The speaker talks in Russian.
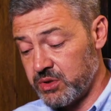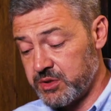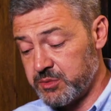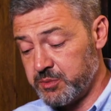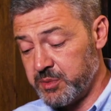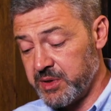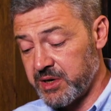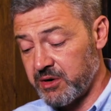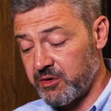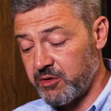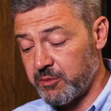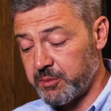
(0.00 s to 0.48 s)
То есть,
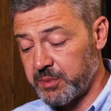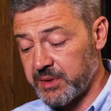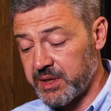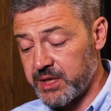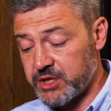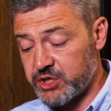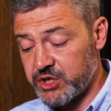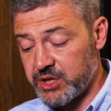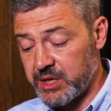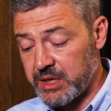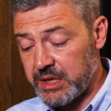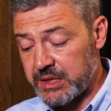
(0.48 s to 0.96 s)
первое
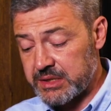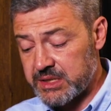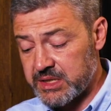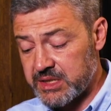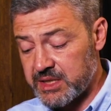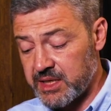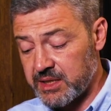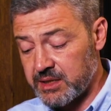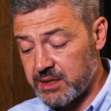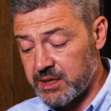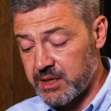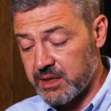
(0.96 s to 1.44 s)
положение – это
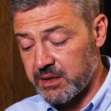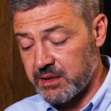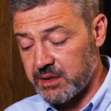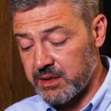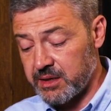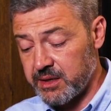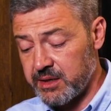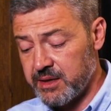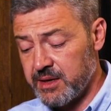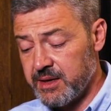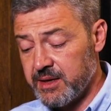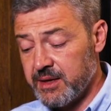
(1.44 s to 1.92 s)

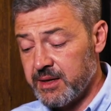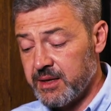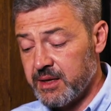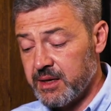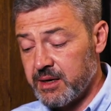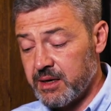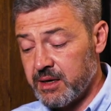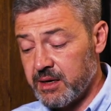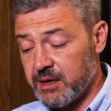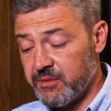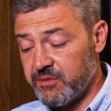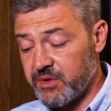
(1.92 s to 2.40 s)
стандартное
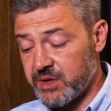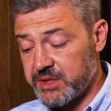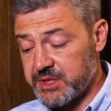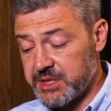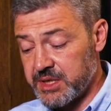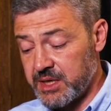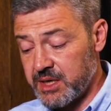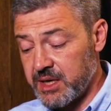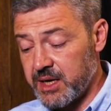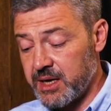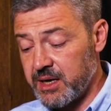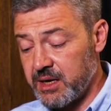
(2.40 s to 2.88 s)
а,
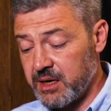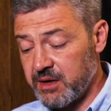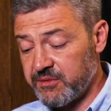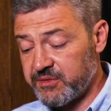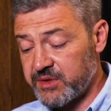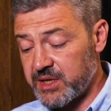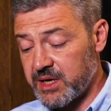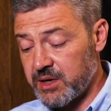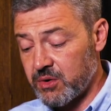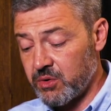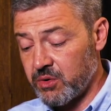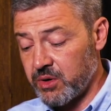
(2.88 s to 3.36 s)
вертикальное,
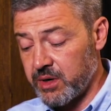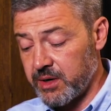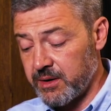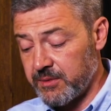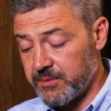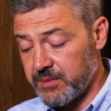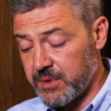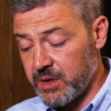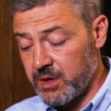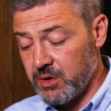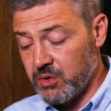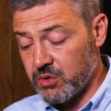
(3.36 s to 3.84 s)

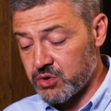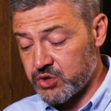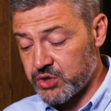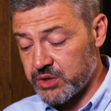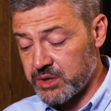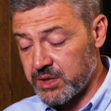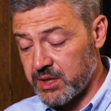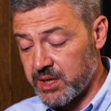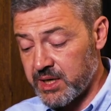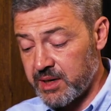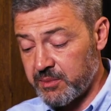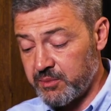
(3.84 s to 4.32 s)
второе –
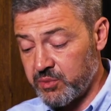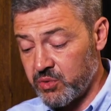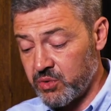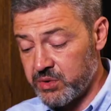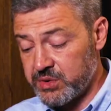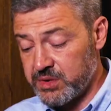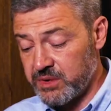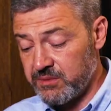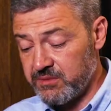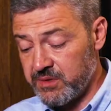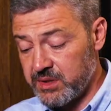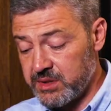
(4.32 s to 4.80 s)
лежа на капоте.